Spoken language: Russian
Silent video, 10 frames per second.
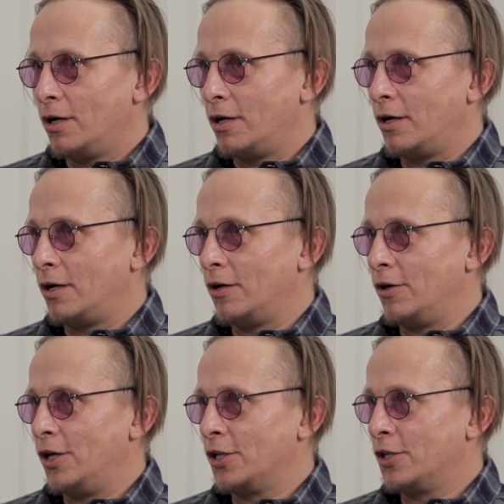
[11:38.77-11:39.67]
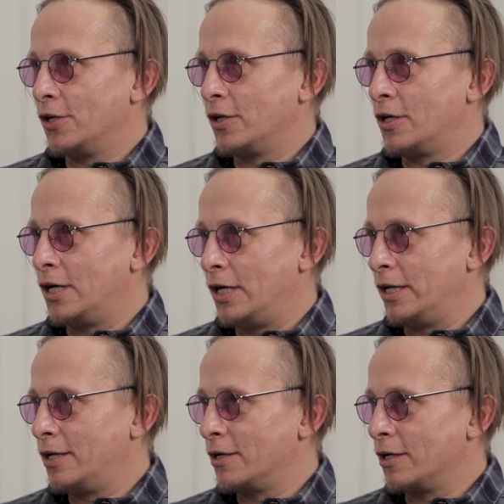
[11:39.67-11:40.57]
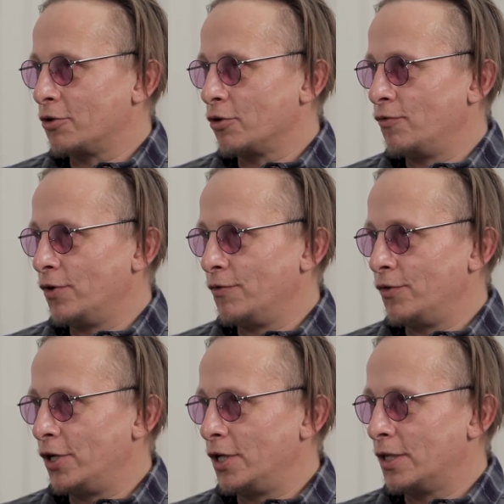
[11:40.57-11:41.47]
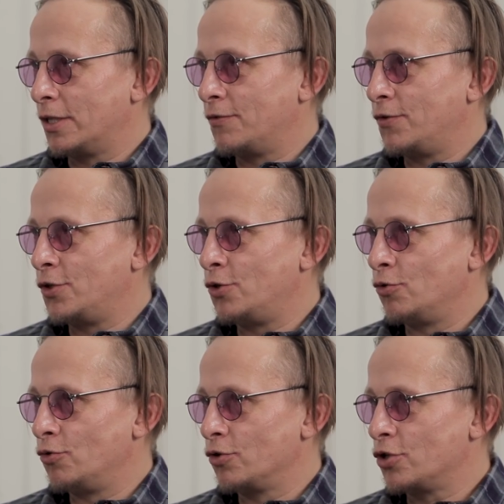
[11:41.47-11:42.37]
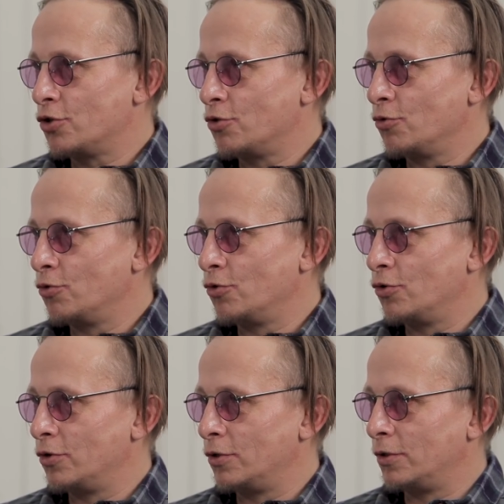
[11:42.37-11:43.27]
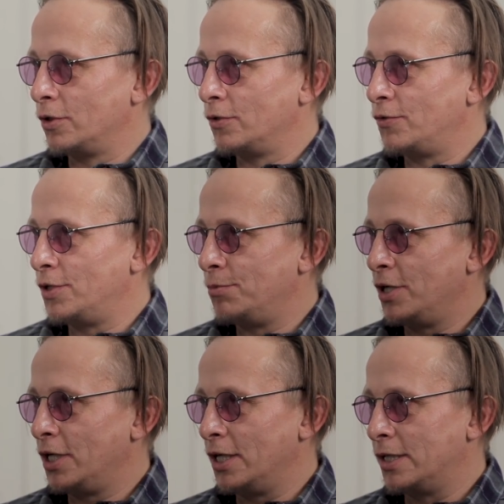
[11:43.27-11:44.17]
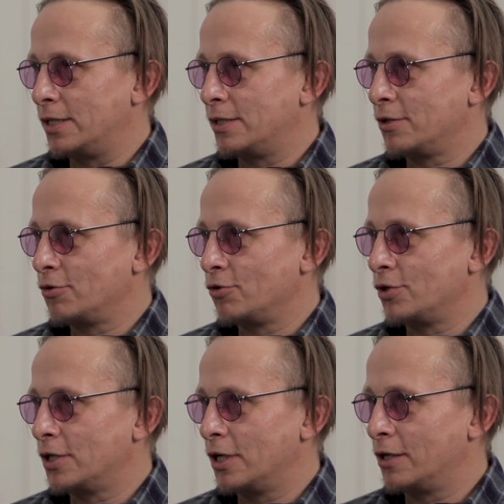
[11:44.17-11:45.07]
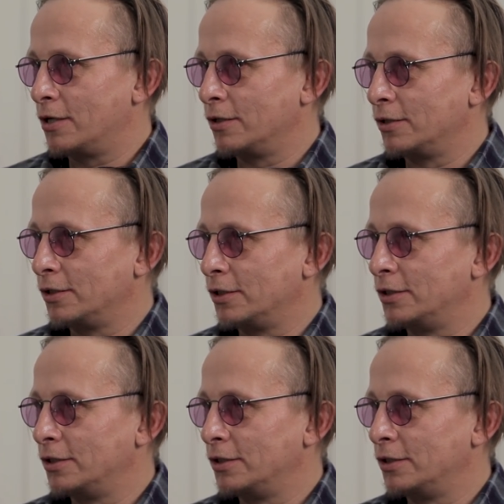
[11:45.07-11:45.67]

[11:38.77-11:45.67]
А, это калька, которая выявляет все, что э, в тебе есть, то есть как э,